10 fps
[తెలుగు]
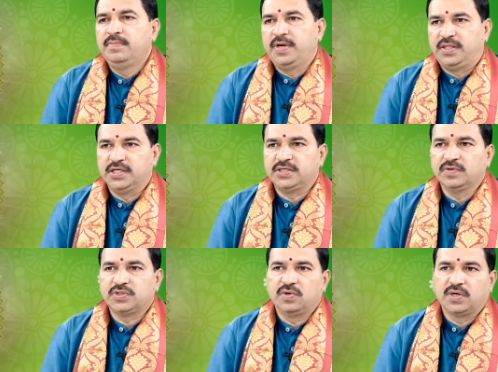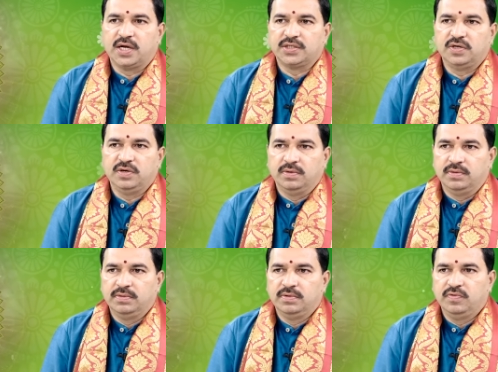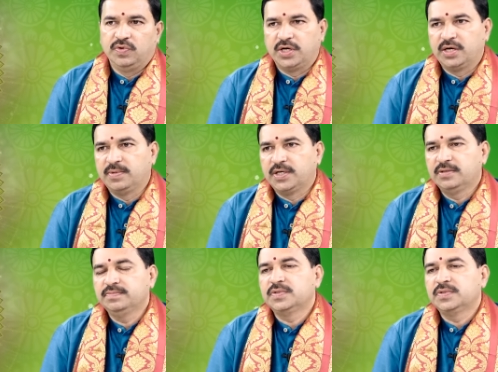ప్రతి సంవత్సరం ఒక రాశిలో ఉంటాడన్నమాట